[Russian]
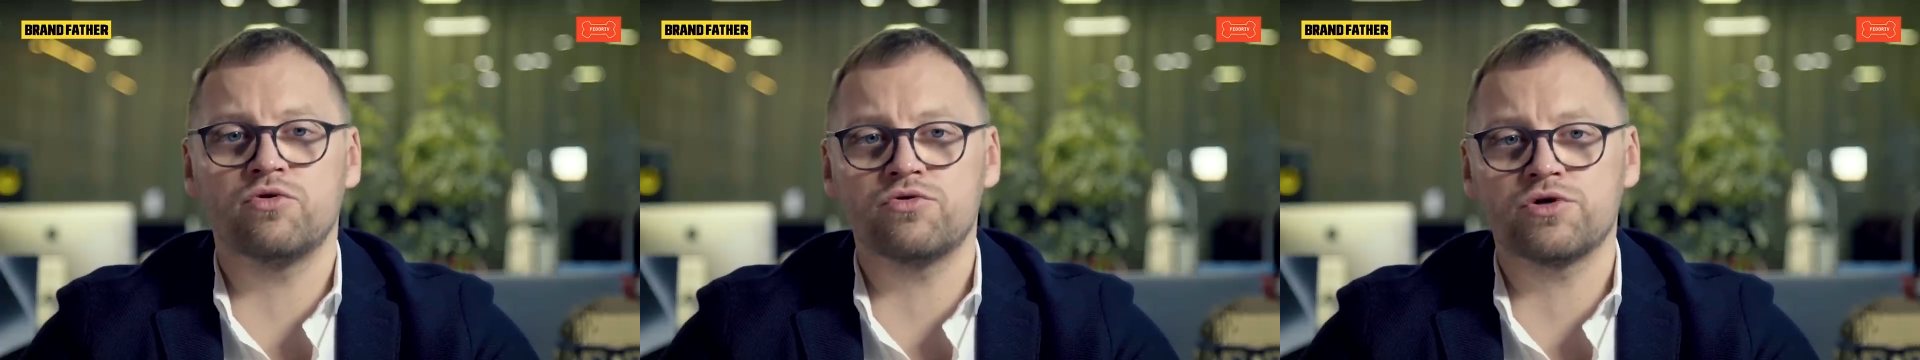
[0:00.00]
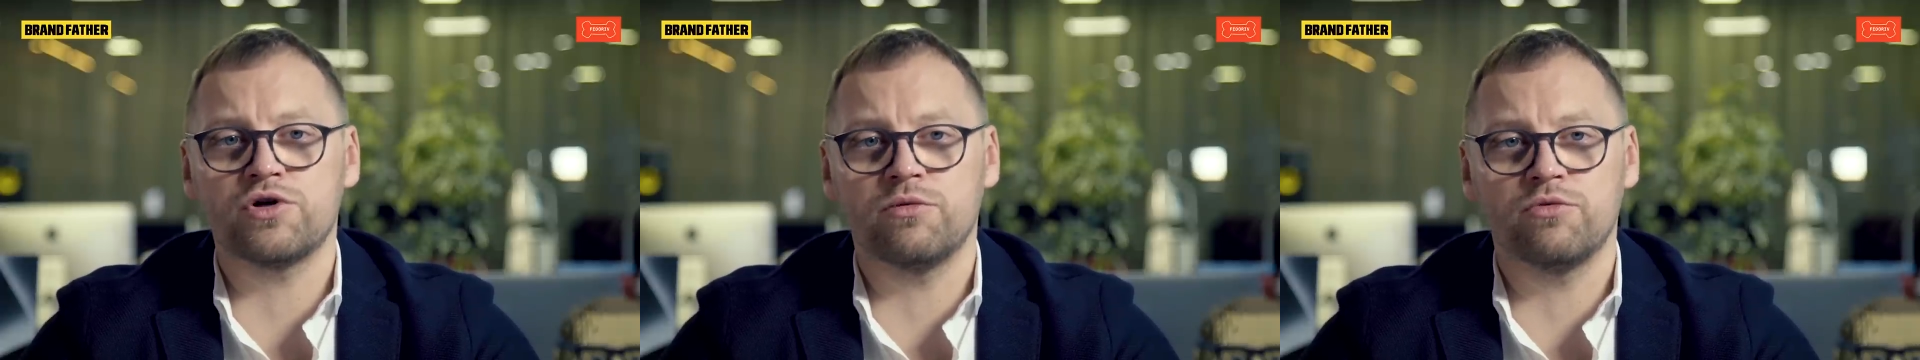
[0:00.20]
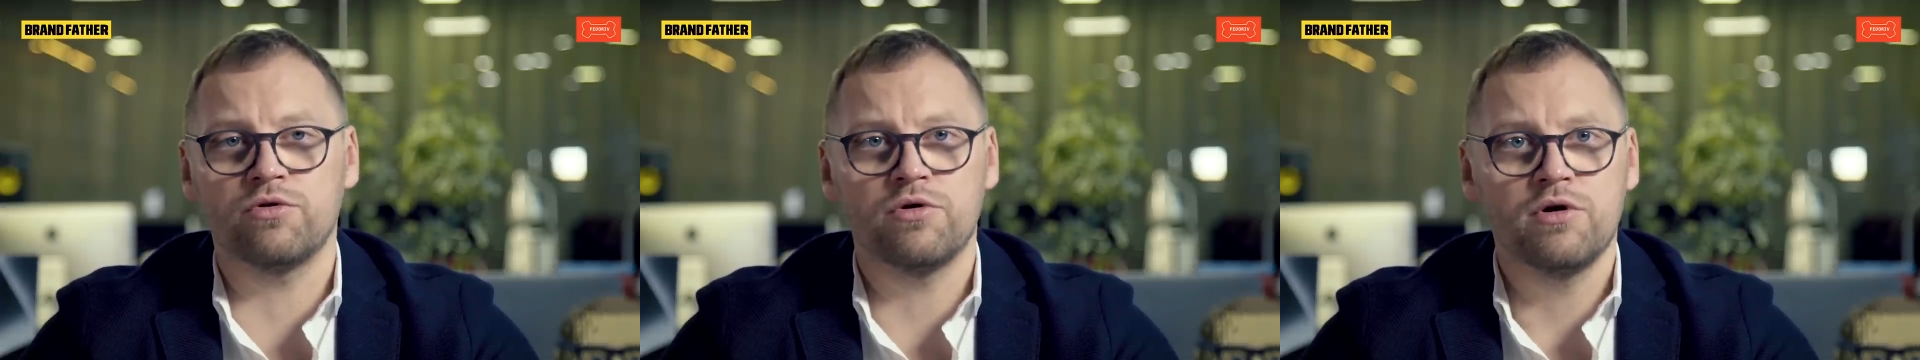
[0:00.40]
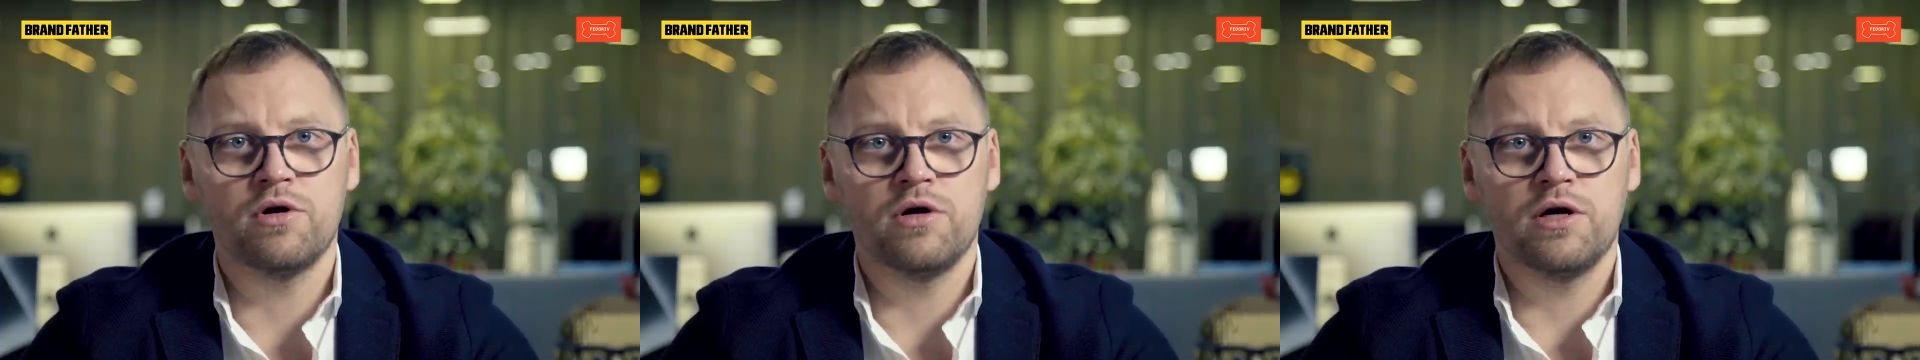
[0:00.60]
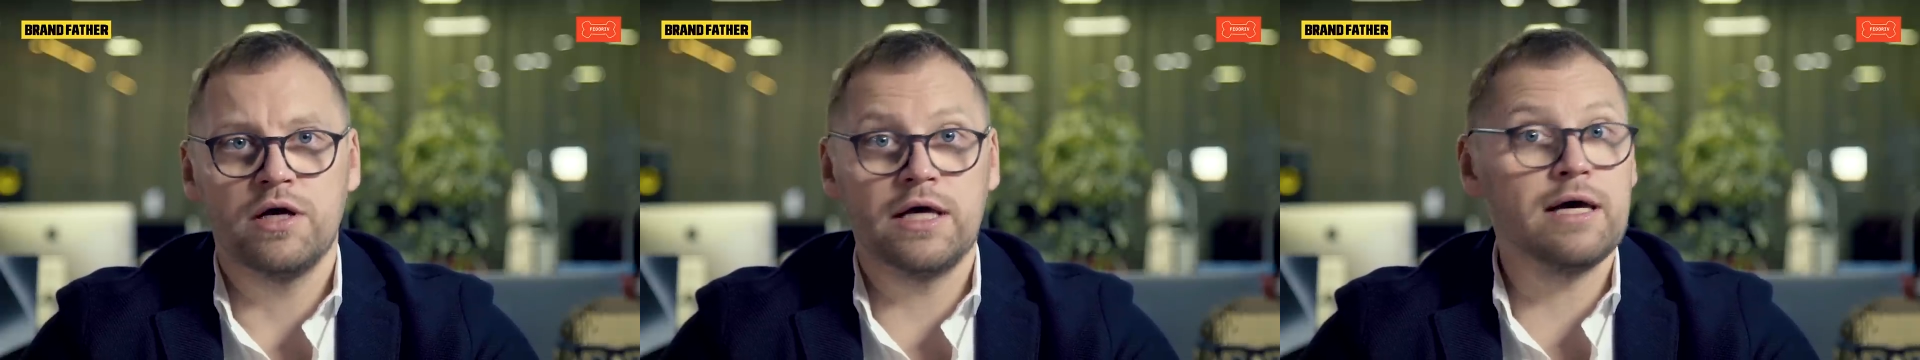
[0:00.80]
русскому,
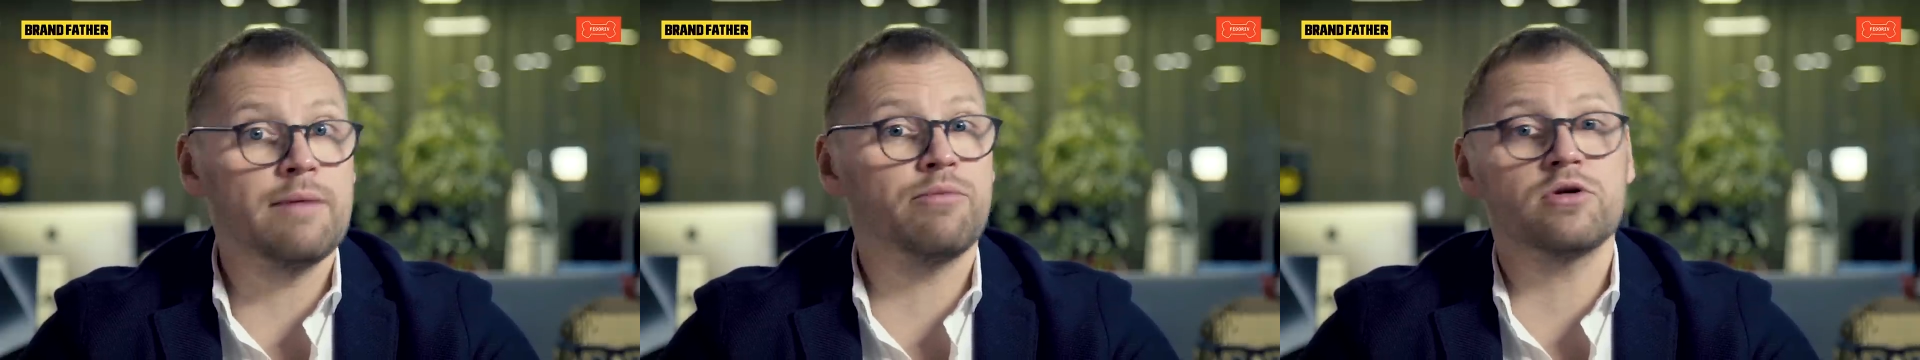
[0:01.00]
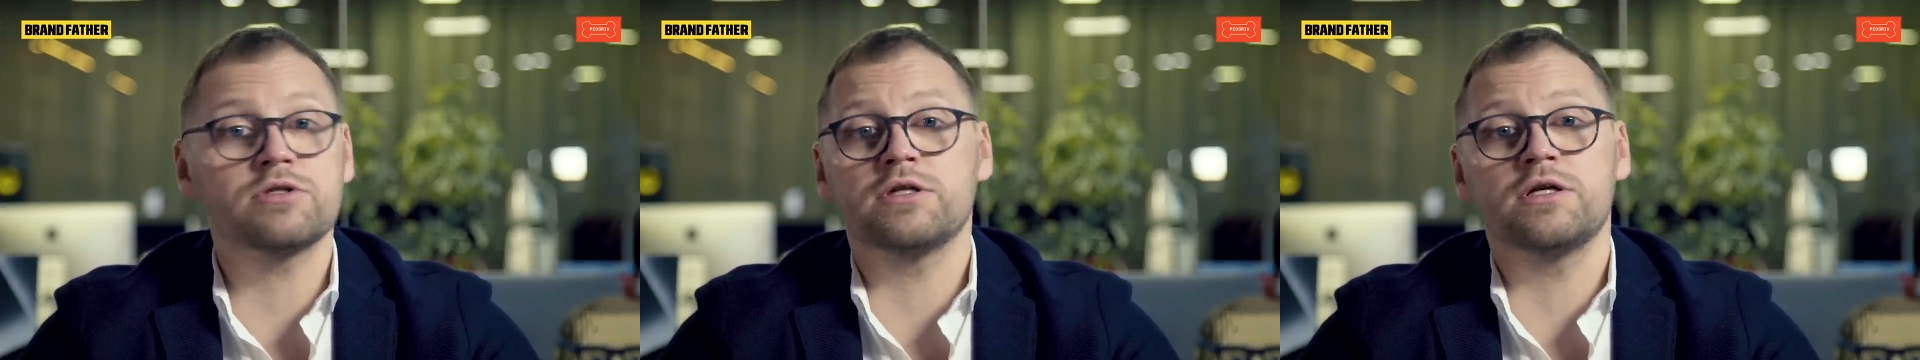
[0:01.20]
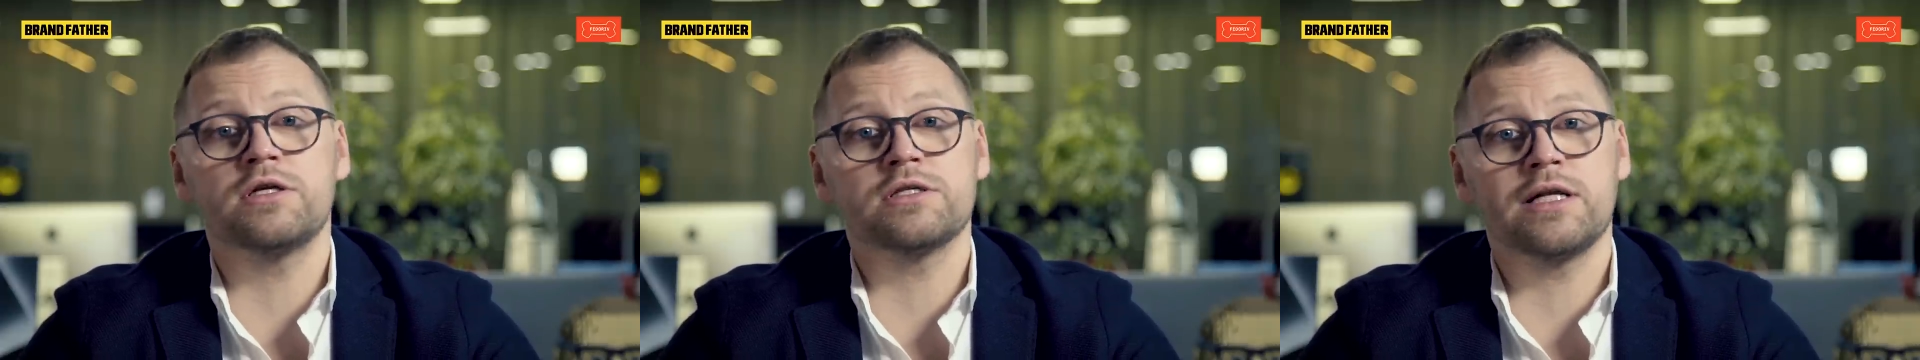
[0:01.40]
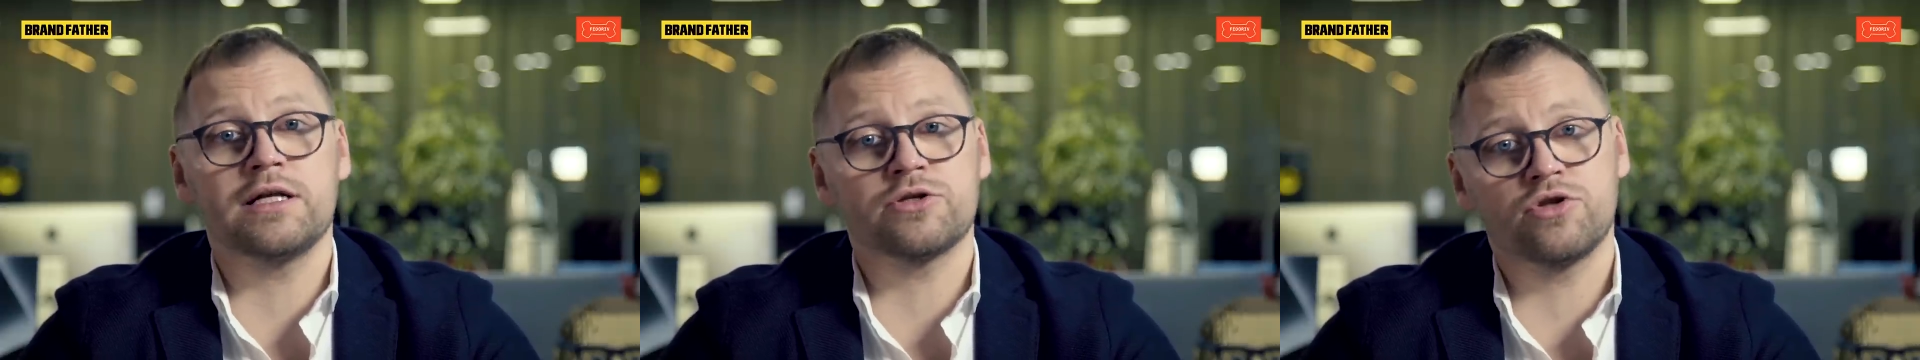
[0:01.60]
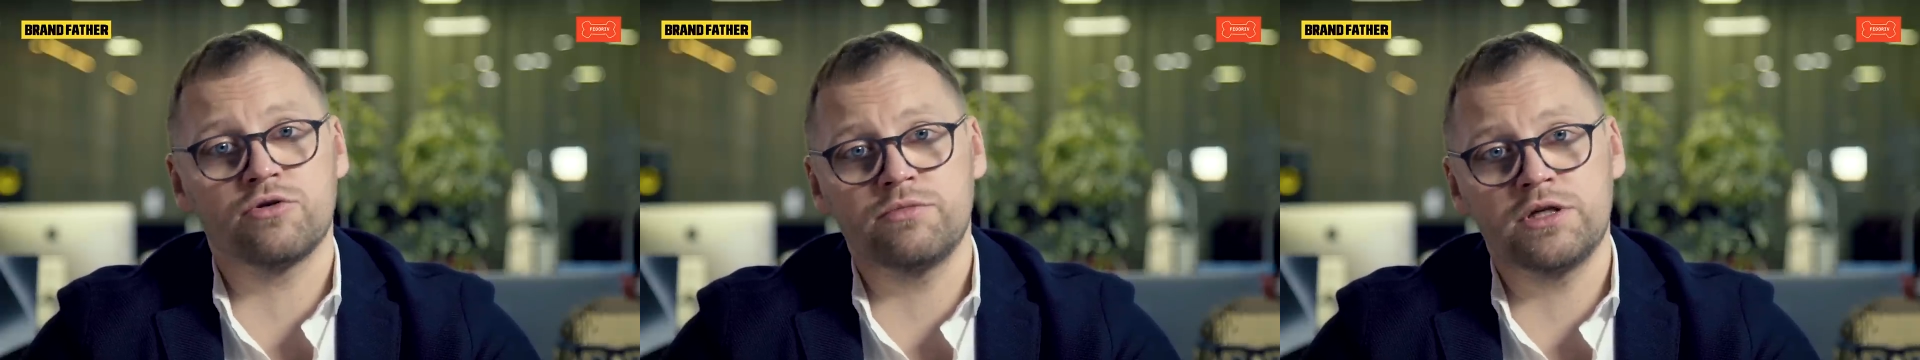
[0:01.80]
и я просто не
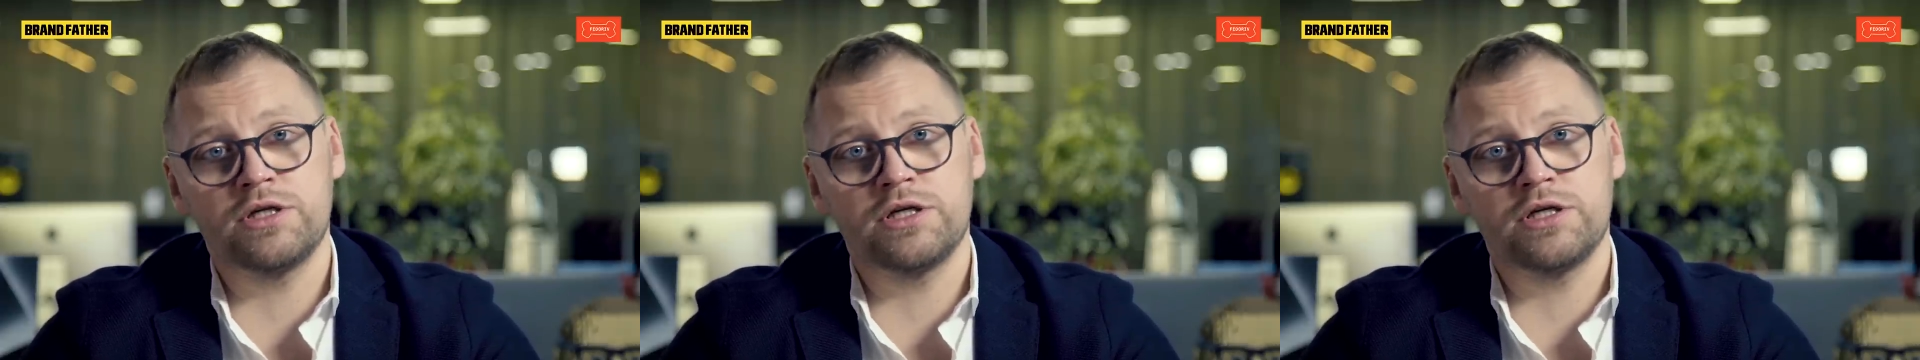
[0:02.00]
знал, что мне